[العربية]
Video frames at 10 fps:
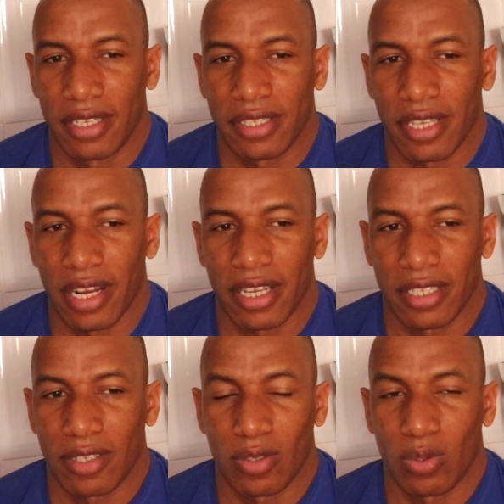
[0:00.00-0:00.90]
صراحه
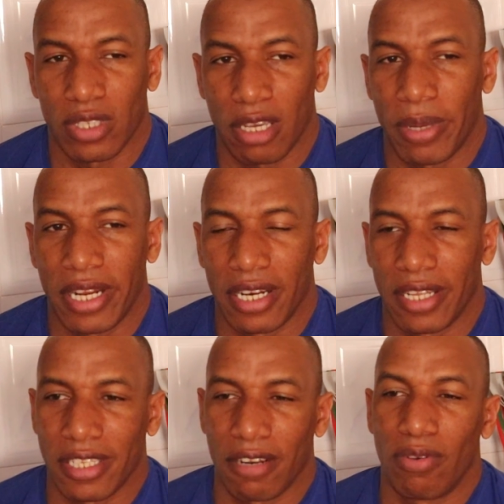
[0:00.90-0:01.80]
كتكون صعيب عليه
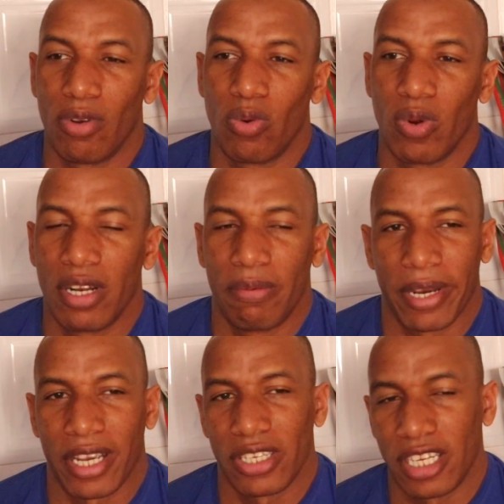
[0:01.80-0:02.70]
لاصال في الاول ما
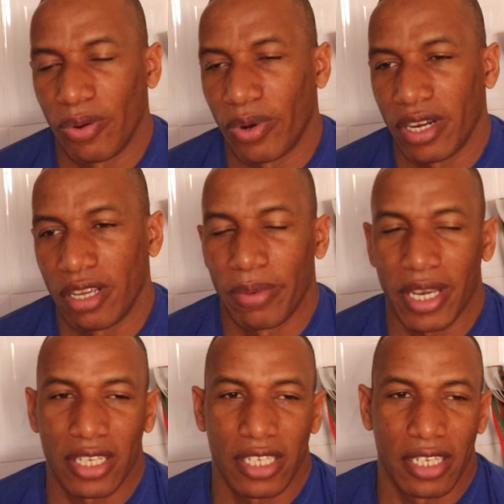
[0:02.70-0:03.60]
كاينش لي يوريه ما
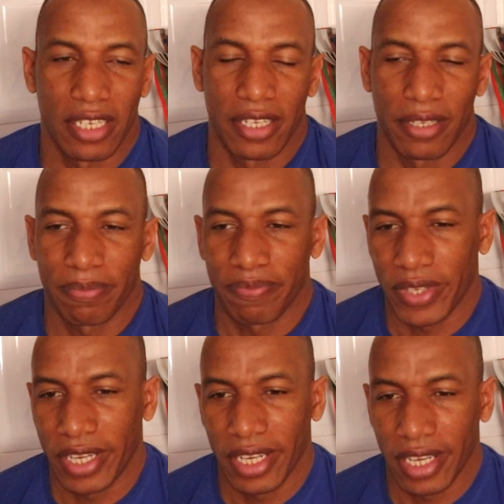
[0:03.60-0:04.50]
كاينش لي
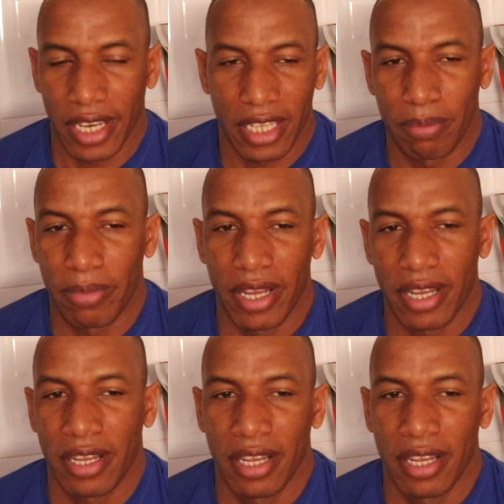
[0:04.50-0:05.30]
يعني يخدم معاه